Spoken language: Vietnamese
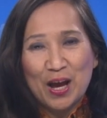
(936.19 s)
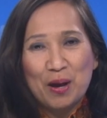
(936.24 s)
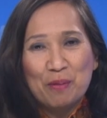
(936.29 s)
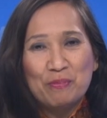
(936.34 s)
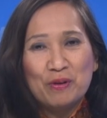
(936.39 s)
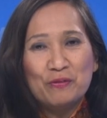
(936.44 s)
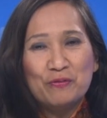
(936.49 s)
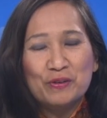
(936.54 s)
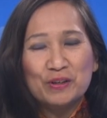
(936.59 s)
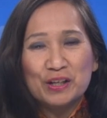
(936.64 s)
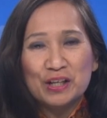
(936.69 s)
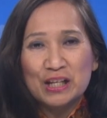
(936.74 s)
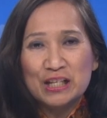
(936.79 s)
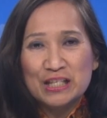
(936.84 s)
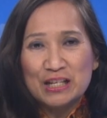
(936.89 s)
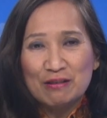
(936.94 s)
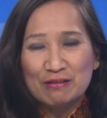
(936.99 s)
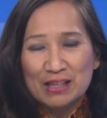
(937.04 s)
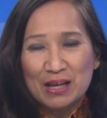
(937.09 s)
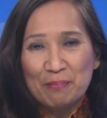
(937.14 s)
Bích Phượng kính
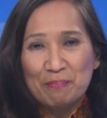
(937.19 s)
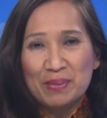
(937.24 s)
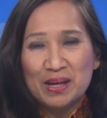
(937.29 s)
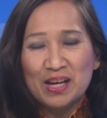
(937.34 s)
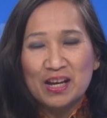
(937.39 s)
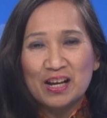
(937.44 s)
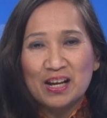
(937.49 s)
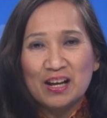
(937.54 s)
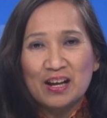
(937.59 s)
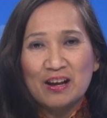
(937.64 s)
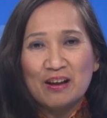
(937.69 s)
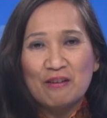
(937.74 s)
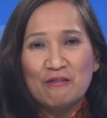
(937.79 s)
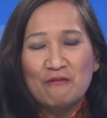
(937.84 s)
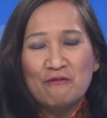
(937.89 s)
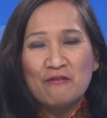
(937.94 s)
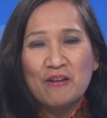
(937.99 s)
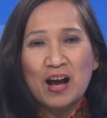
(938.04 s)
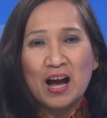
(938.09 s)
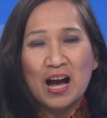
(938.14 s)
chào tạm biệt
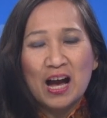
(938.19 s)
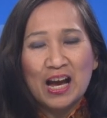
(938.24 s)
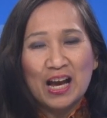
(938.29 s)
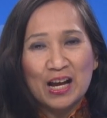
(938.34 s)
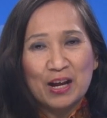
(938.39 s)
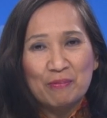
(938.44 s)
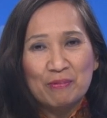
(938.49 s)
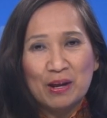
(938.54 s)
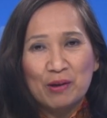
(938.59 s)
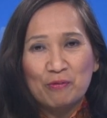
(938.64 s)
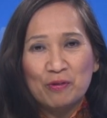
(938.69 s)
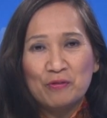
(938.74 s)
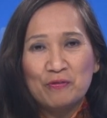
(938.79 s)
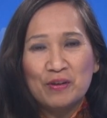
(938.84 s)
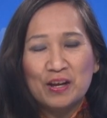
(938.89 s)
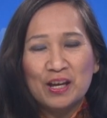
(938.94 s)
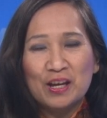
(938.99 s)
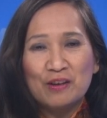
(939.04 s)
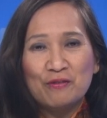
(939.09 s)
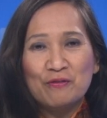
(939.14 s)
và hẹn gặp lại quý
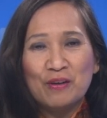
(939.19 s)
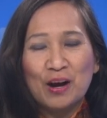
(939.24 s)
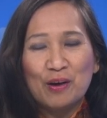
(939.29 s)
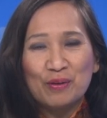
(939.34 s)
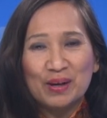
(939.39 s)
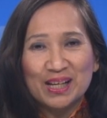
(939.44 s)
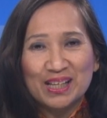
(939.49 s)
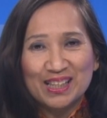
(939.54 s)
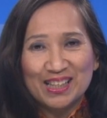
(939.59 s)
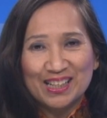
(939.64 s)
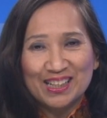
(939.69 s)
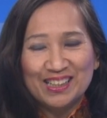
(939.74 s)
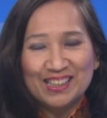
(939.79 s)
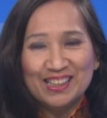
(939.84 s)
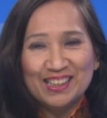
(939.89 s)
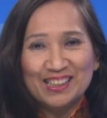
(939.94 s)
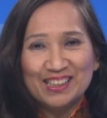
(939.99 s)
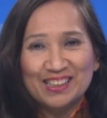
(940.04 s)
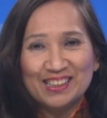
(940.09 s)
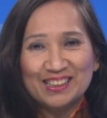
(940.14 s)
vị vào kỳ tới.